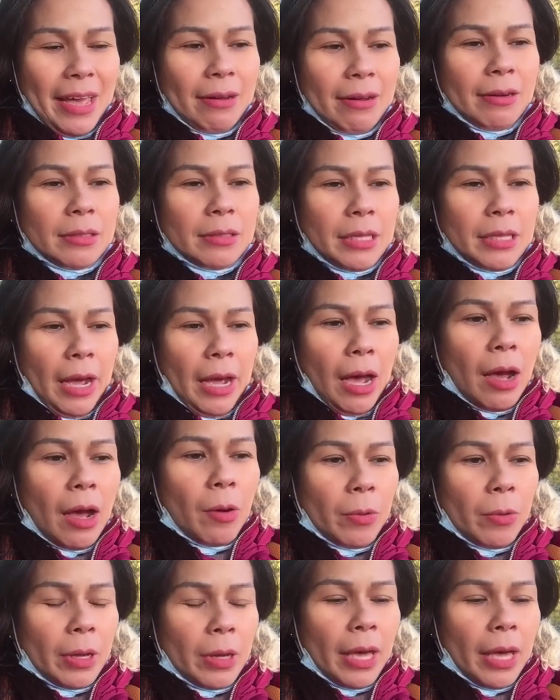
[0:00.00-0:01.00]
เออแต่อ้าว
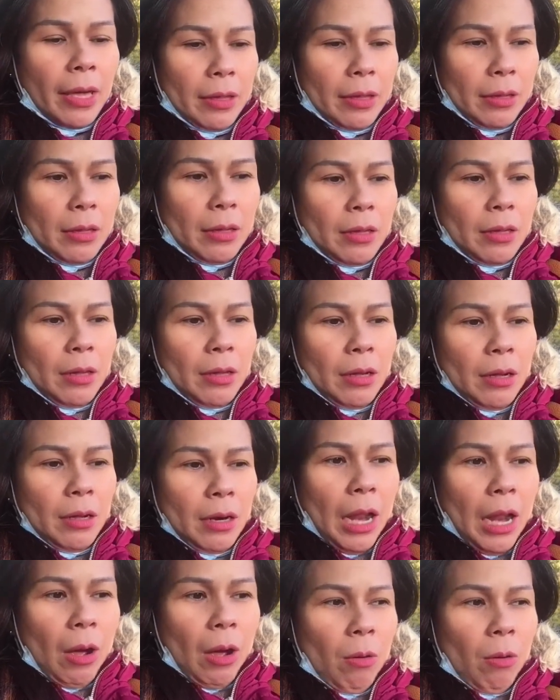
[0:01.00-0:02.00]
โอเค
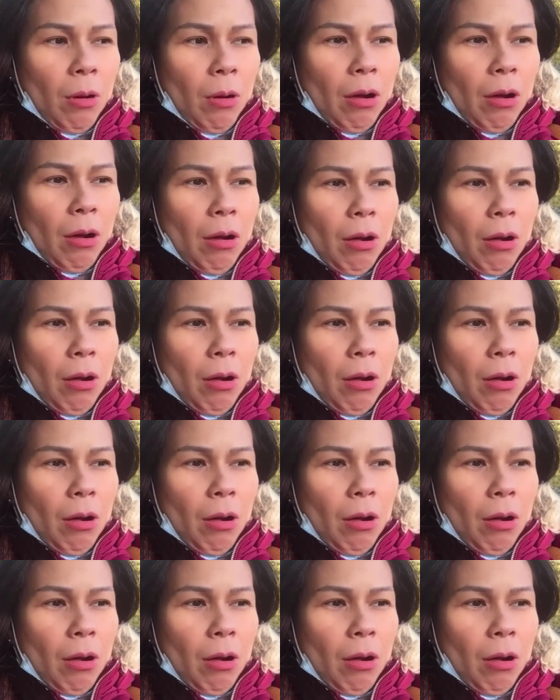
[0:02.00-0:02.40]
แล้วก็